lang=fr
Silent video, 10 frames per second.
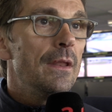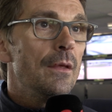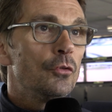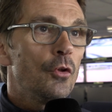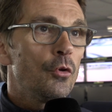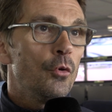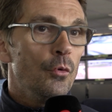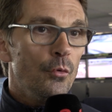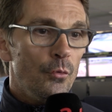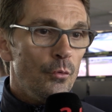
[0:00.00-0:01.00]
année en tant que
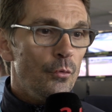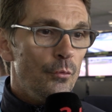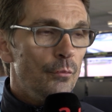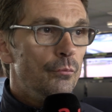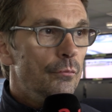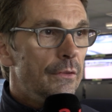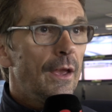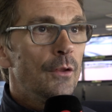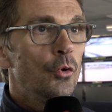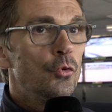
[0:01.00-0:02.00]
euh,
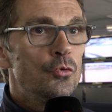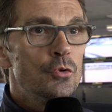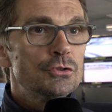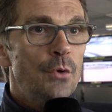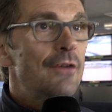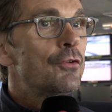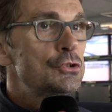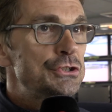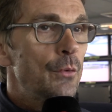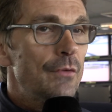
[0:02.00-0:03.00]
directeur de course
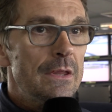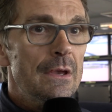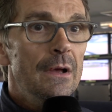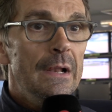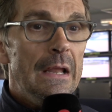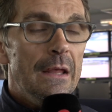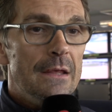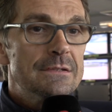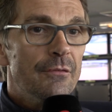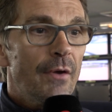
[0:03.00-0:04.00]
affranchi, on va dire.
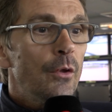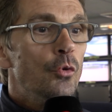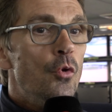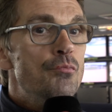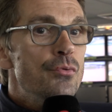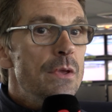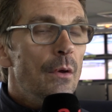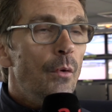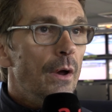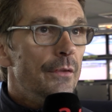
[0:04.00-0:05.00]
Et c'est vrai que
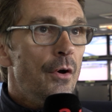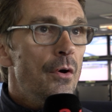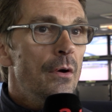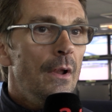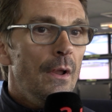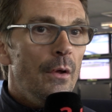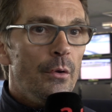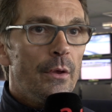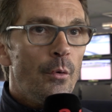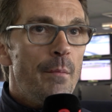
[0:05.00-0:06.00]
depuis euh, un an,
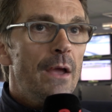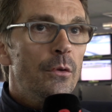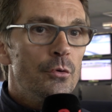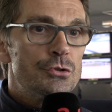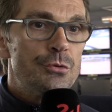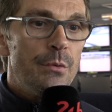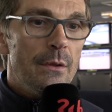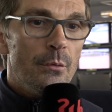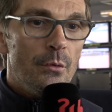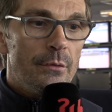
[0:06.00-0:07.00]
euh, ils remarquent que je
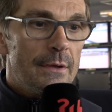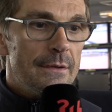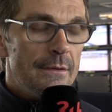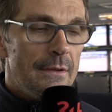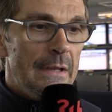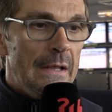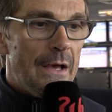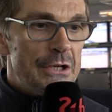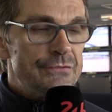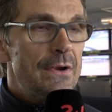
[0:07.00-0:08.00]
suis très
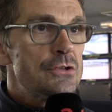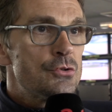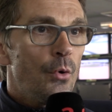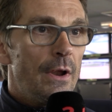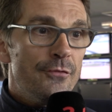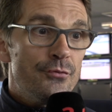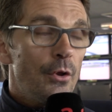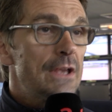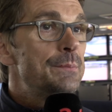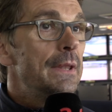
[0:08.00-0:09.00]
à cheval sur à la
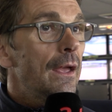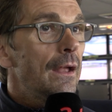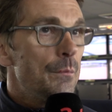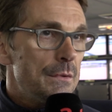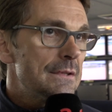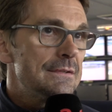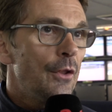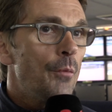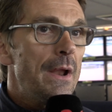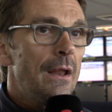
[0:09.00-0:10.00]
fois le respect des règles, mais ça
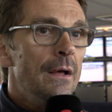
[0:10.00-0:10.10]
c'est normal.